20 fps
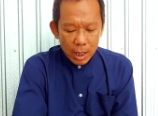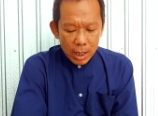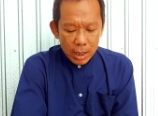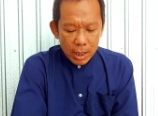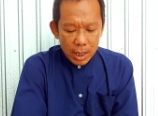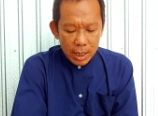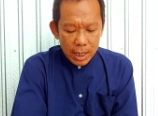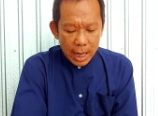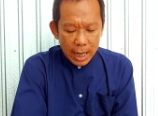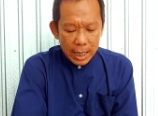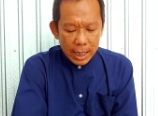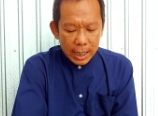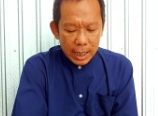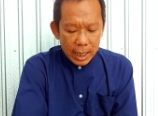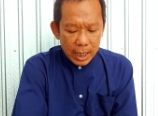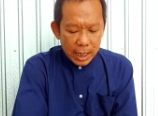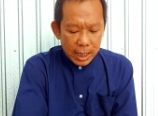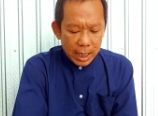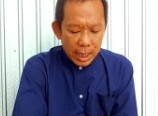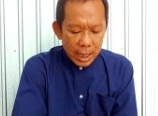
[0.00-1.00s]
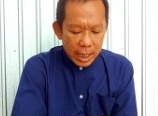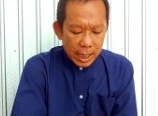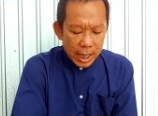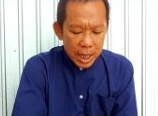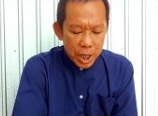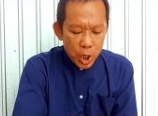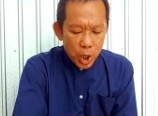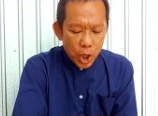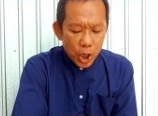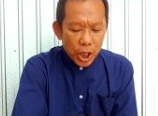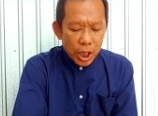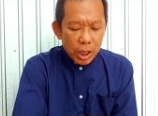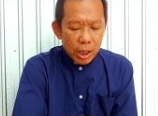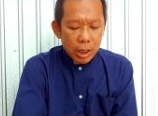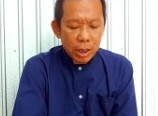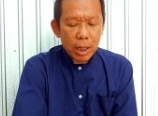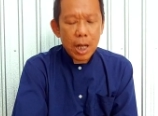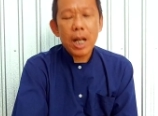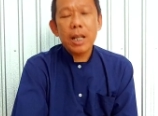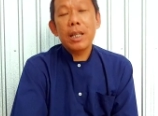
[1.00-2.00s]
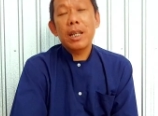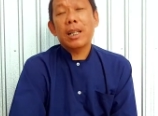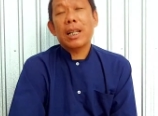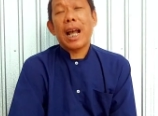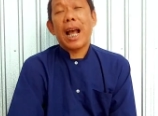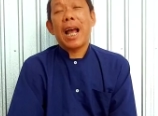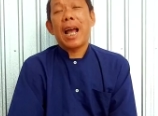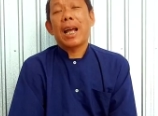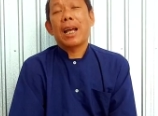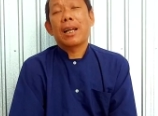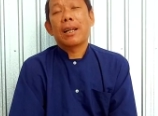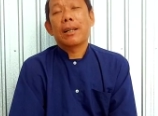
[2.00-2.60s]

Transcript: như vậy thì khi cái duyên đến với ta